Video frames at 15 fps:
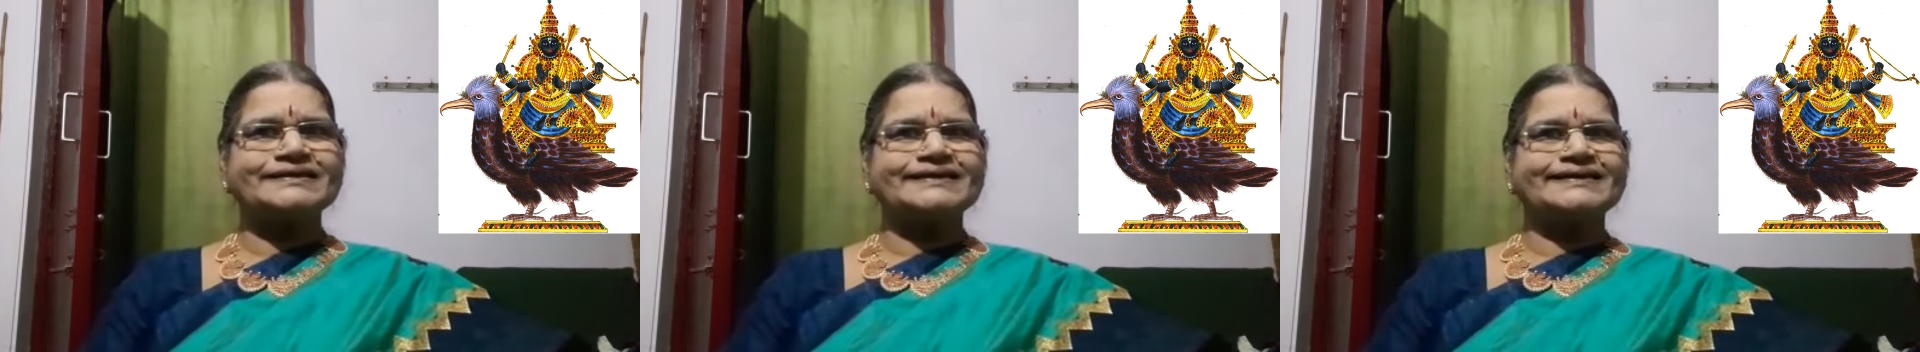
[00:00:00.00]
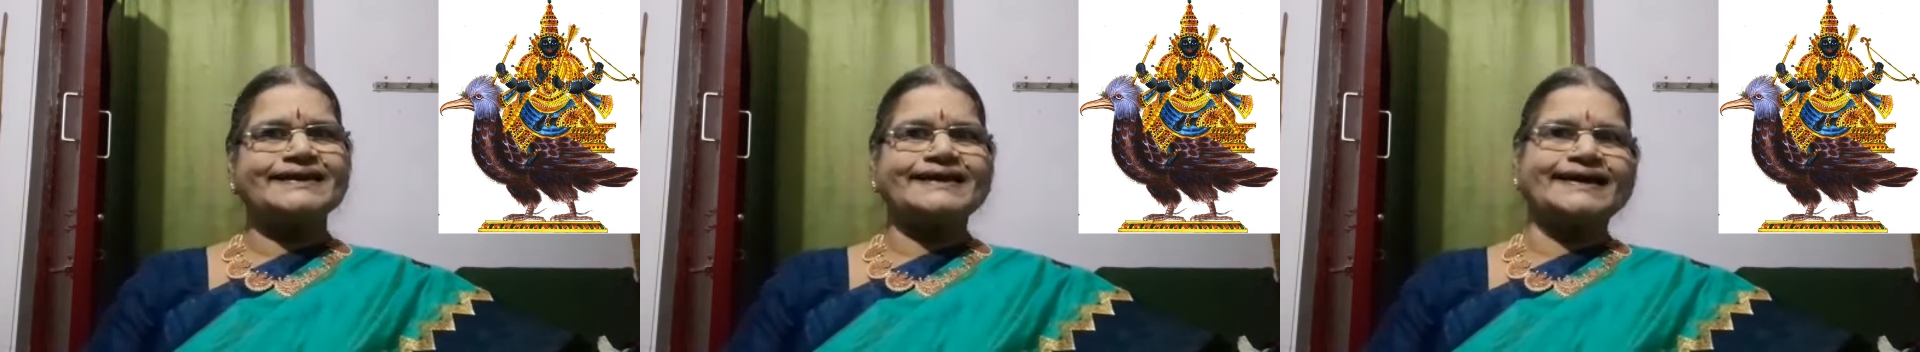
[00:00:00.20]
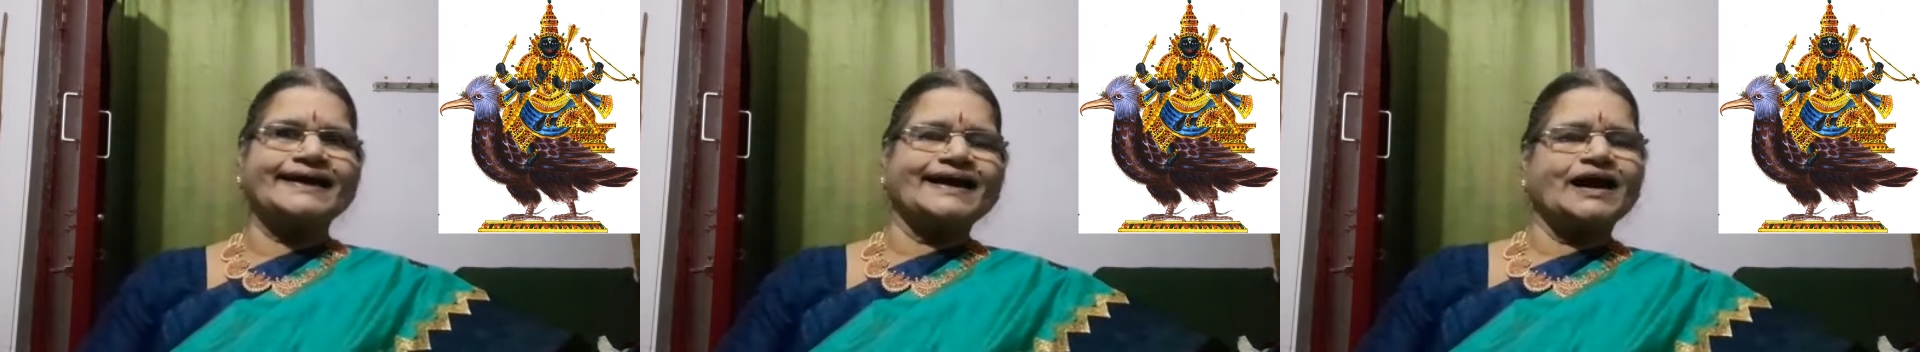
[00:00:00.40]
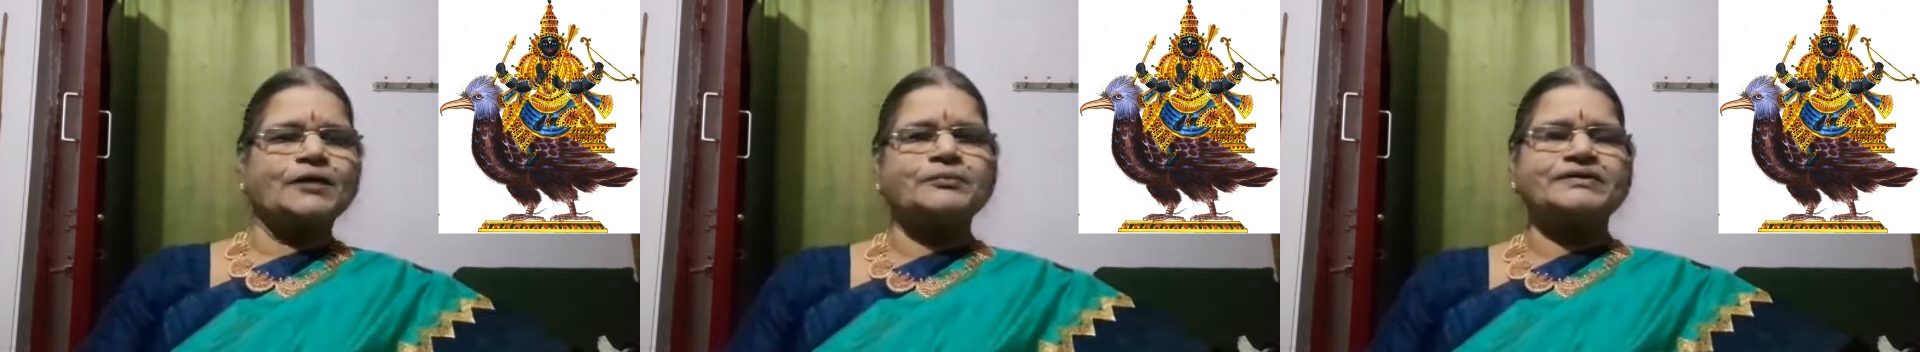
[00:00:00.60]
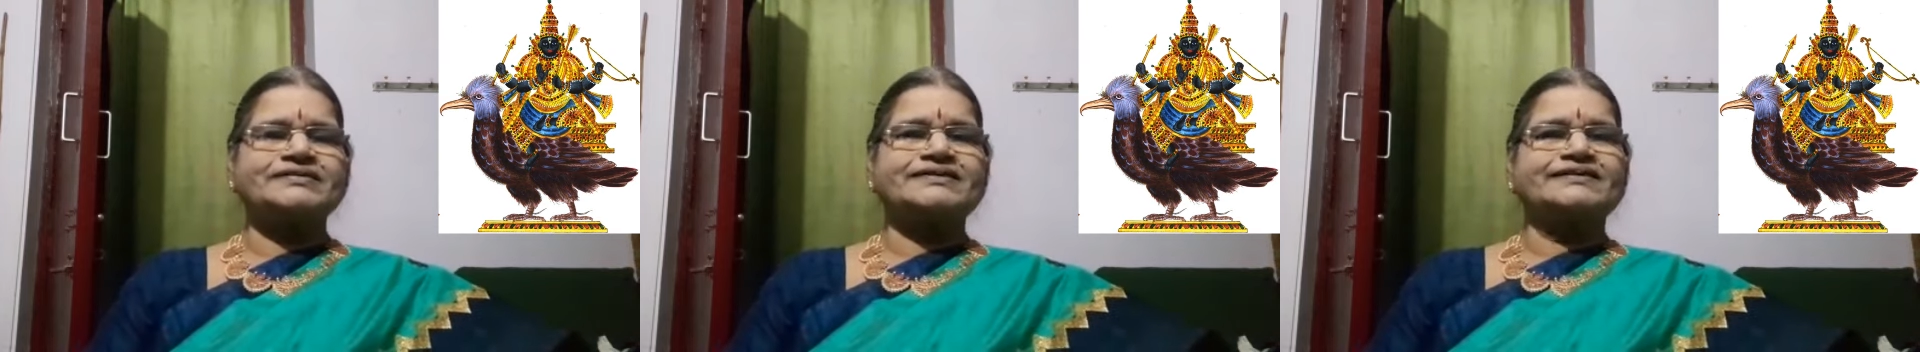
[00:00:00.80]
செய்திருங்க
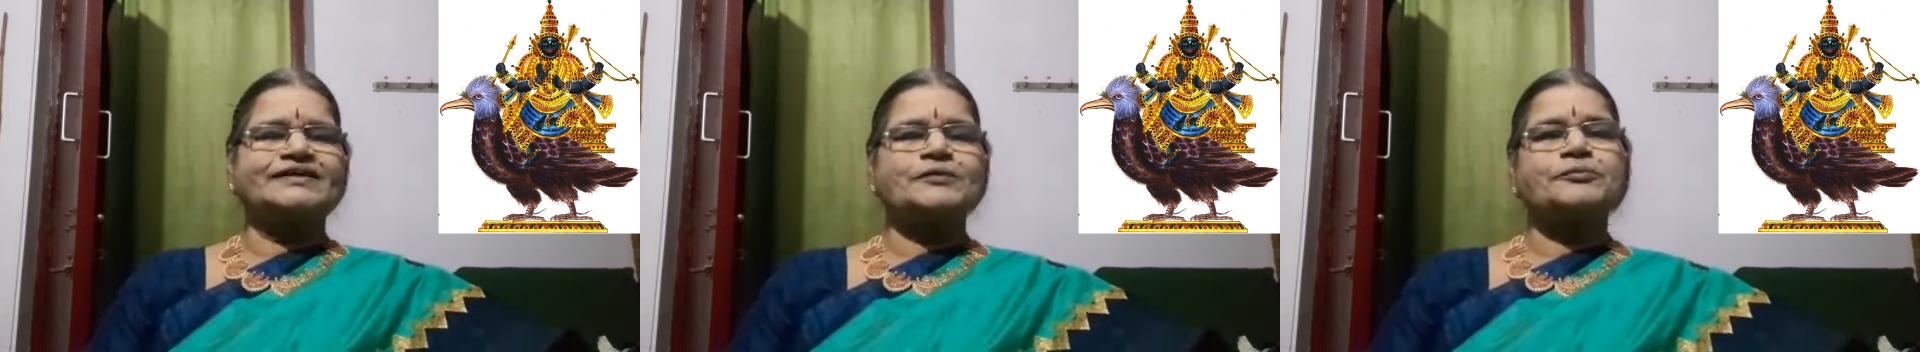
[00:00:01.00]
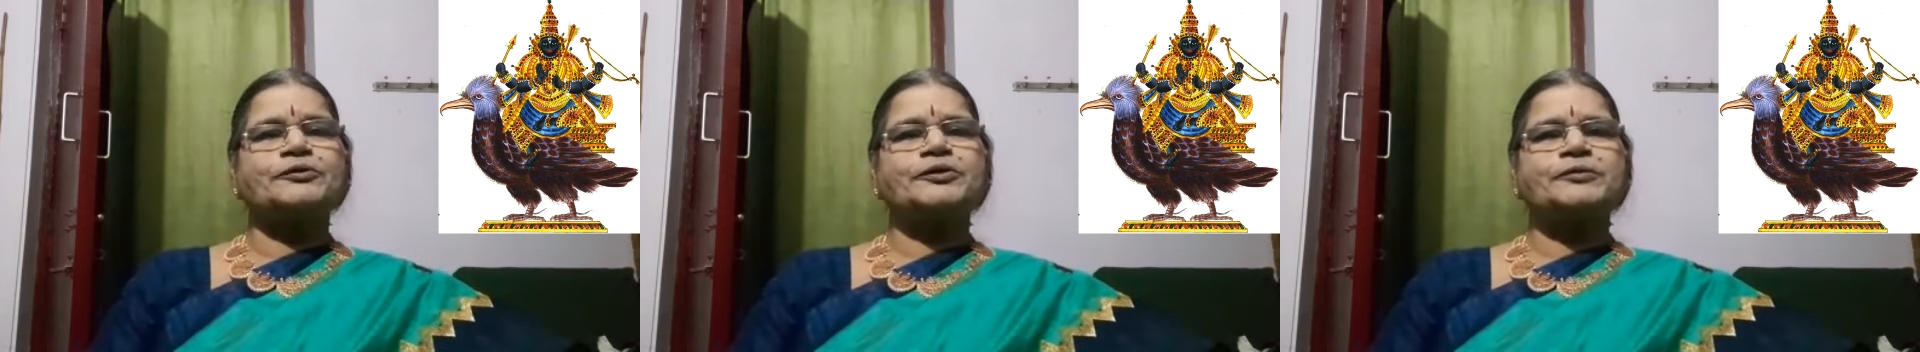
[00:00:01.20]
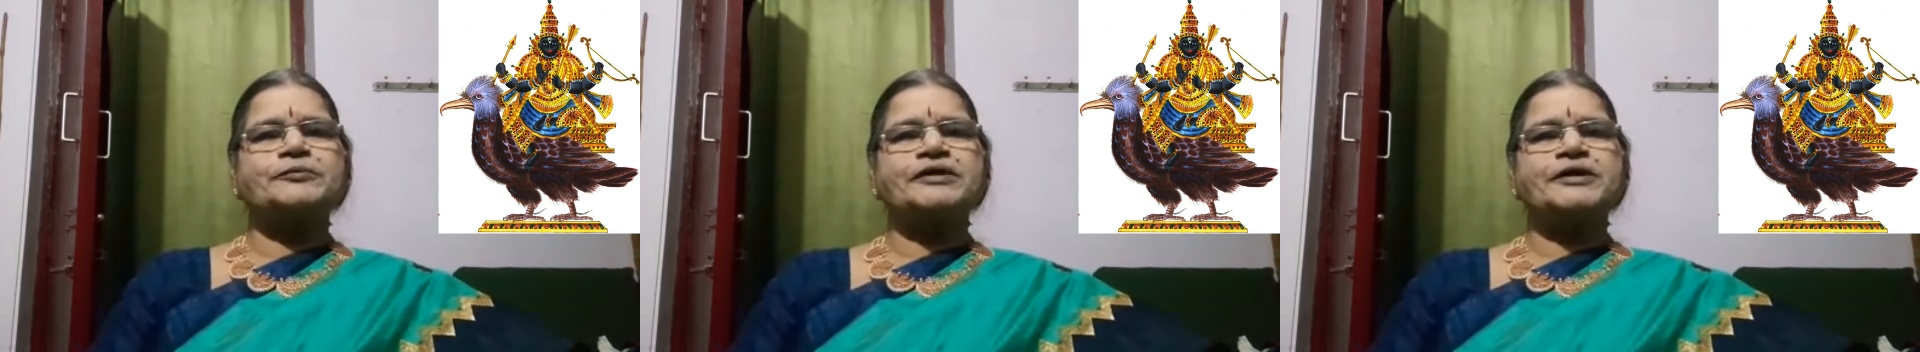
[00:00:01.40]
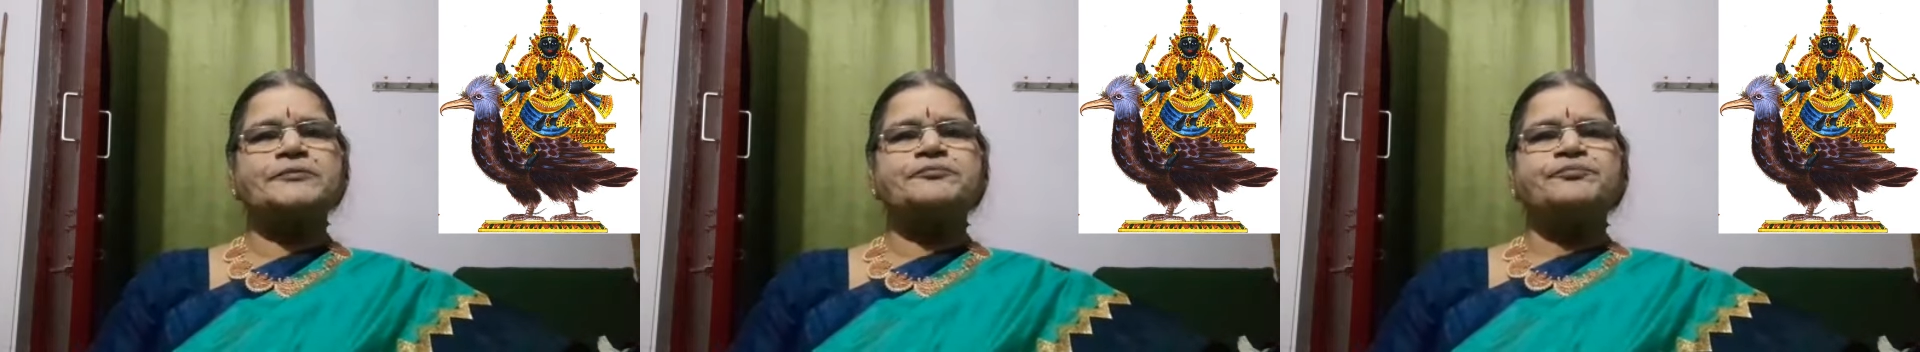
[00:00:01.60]
அப்படி செய்தால் போருமே